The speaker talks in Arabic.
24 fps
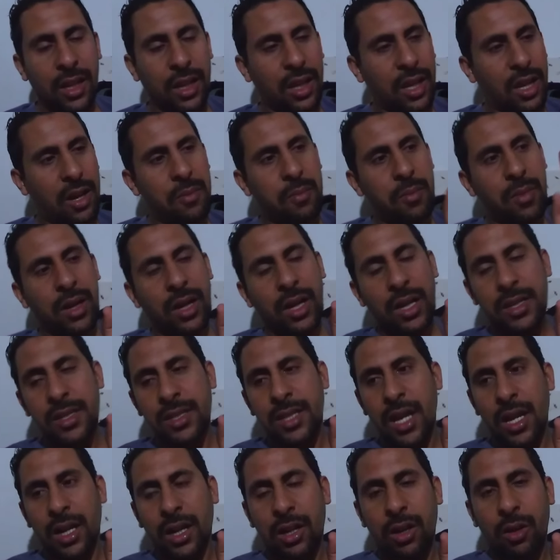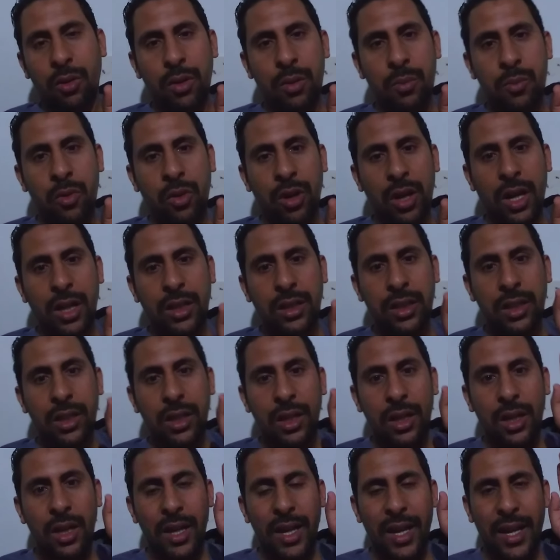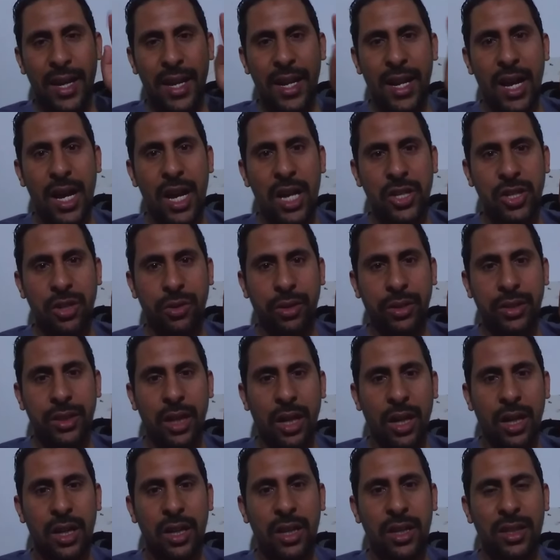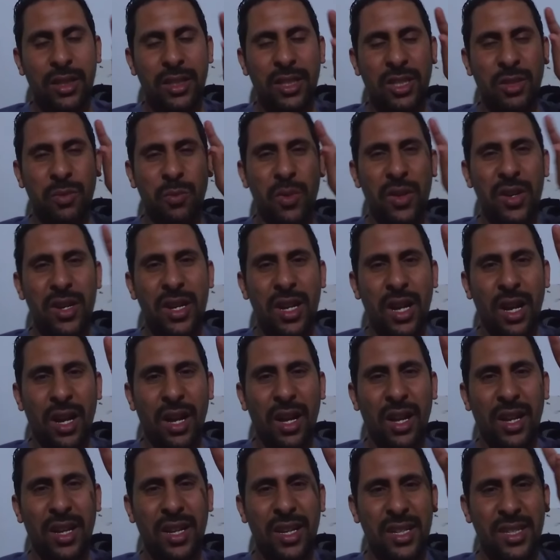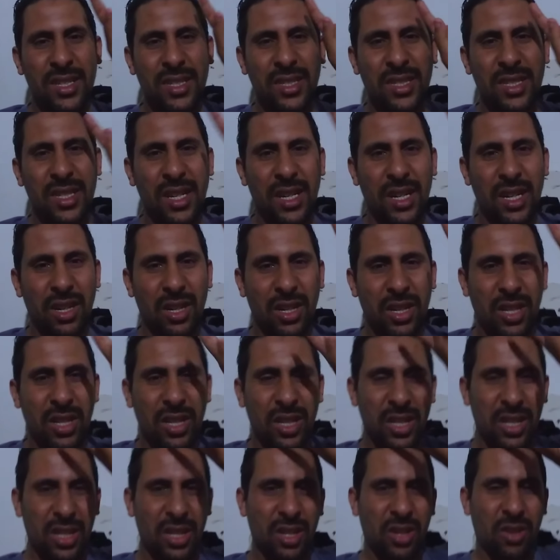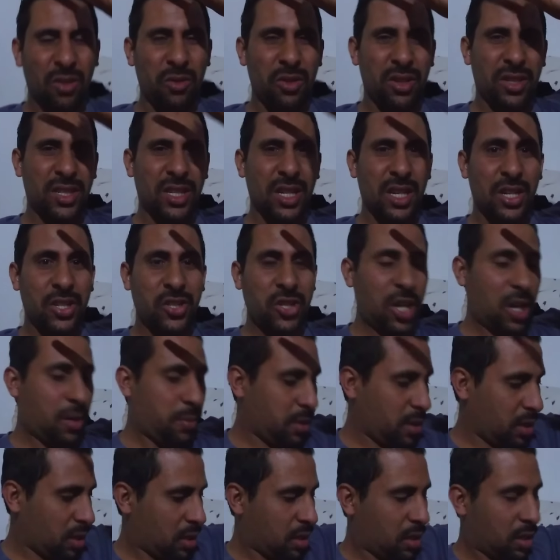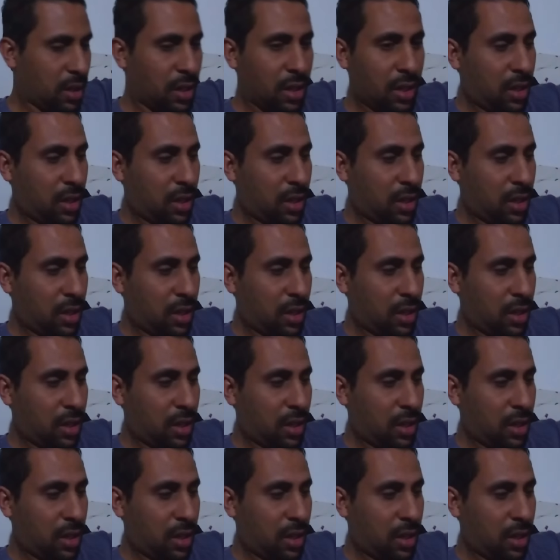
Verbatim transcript: اللهم الله يسارك اخويا مراد غير حاجه وحده نتمنى ييسر لك وييسر للجميع